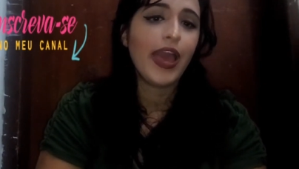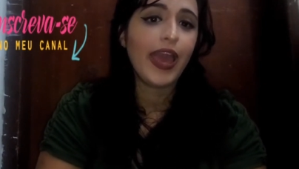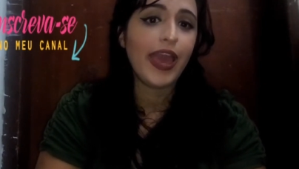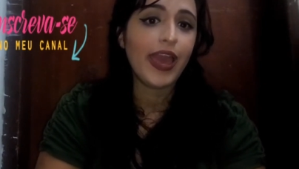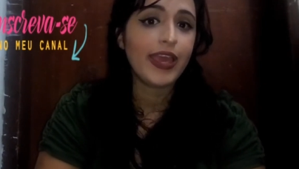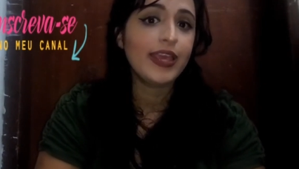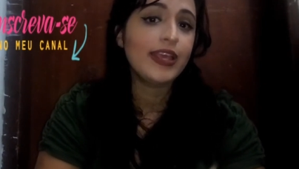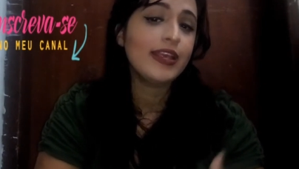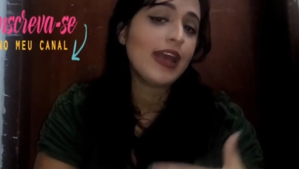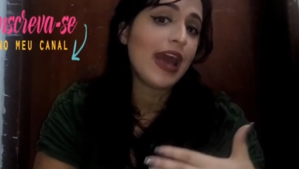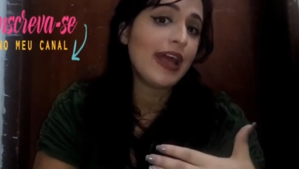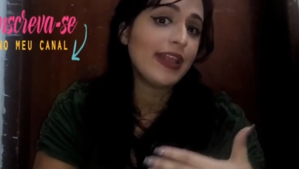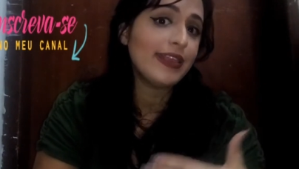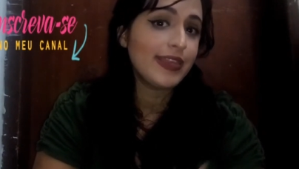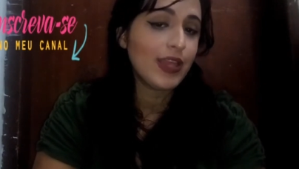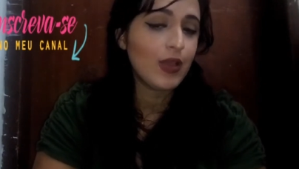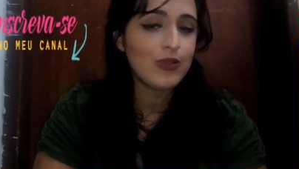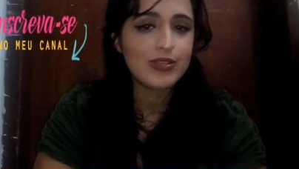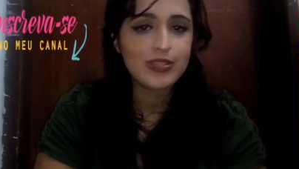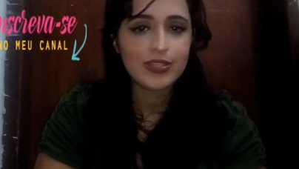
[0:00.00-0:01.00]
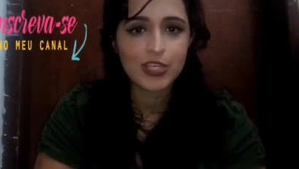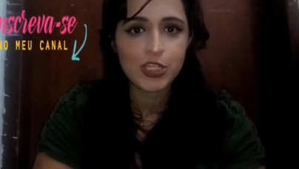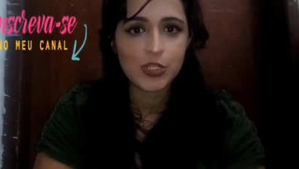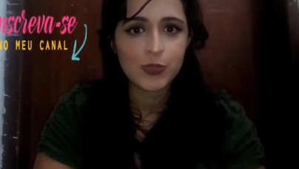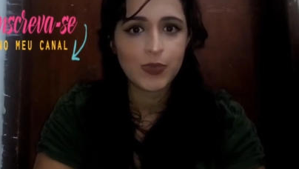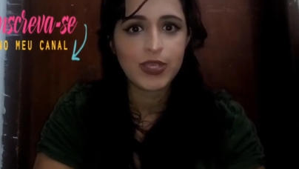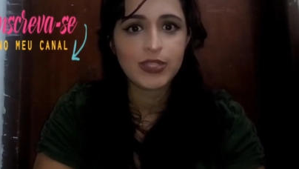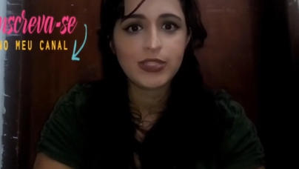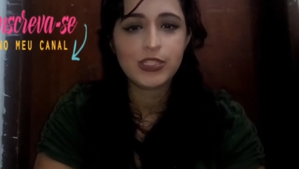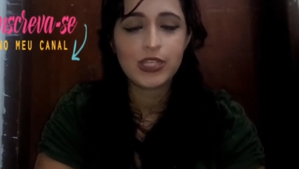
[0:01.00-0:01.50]
é que até os
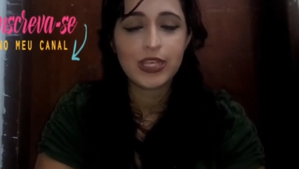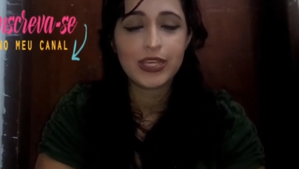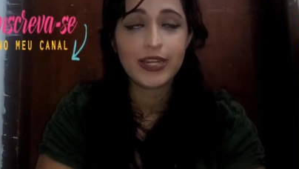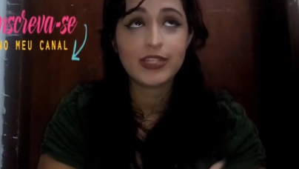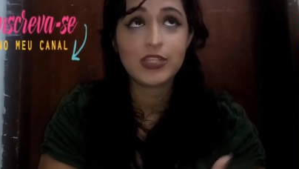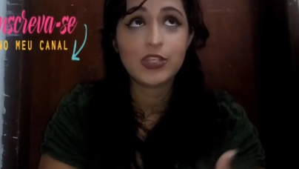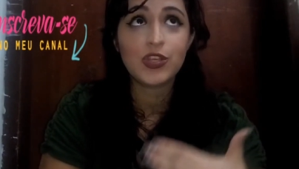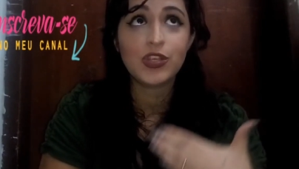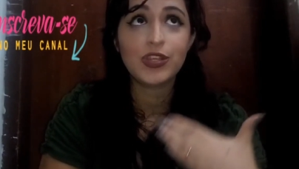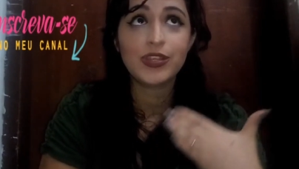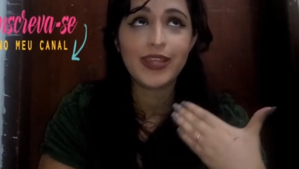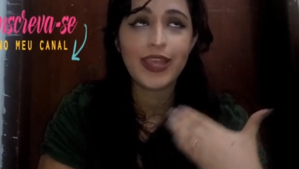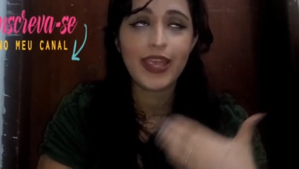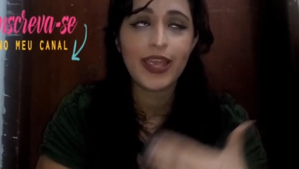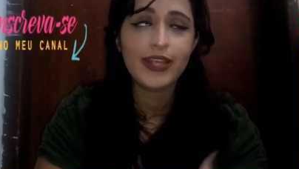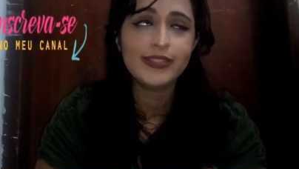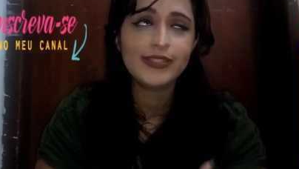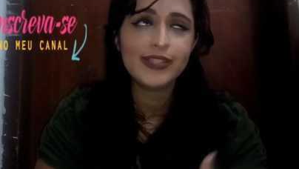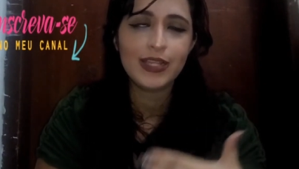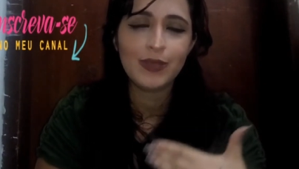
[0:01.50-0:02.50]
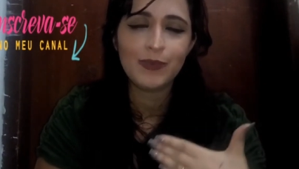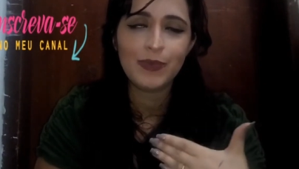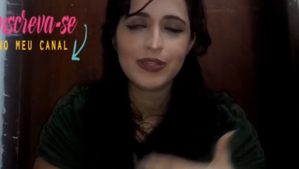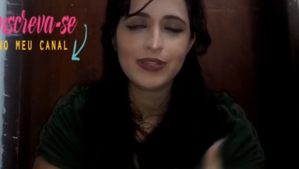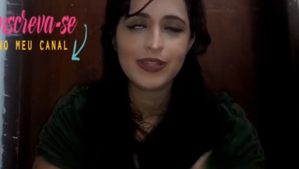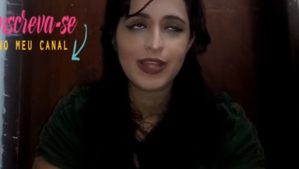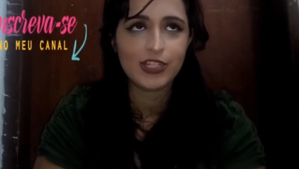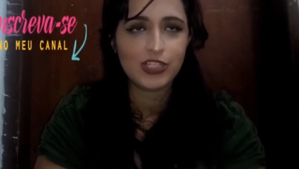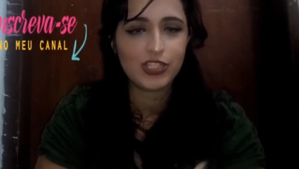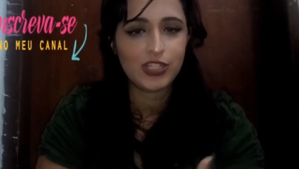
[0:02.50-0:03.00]
seis meses a criança só tem que se
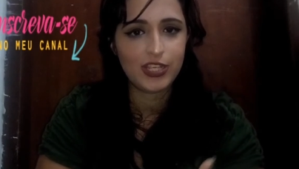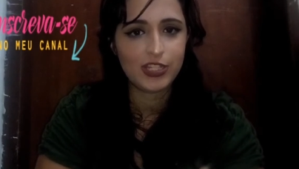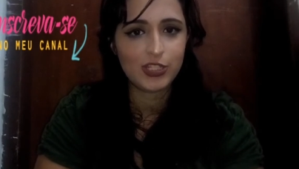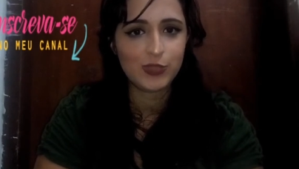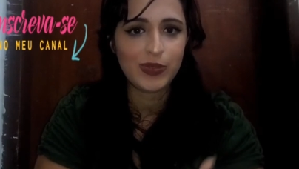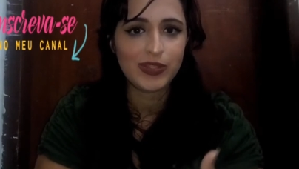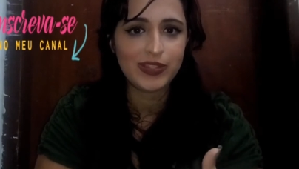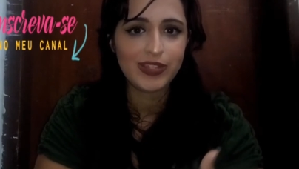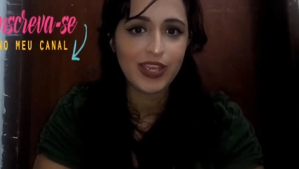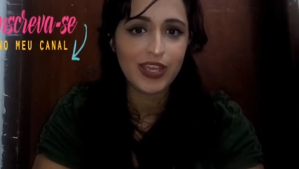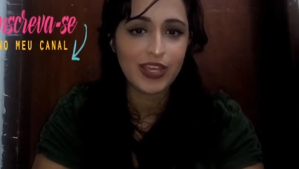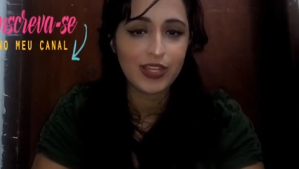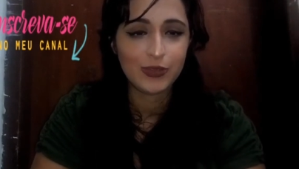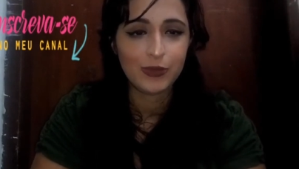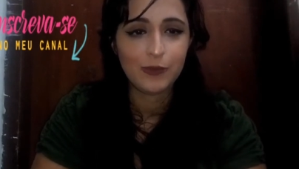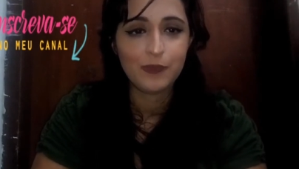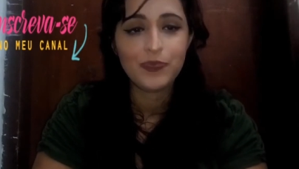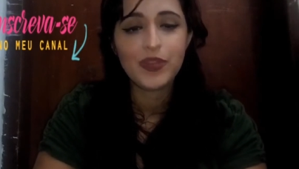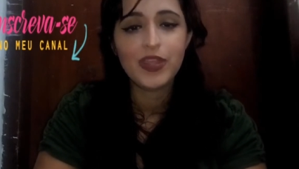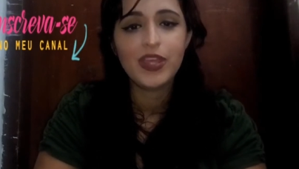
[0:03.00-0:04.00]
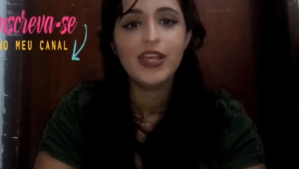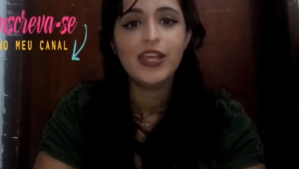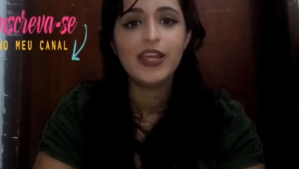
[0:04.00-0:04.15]
alimentar de leite materno.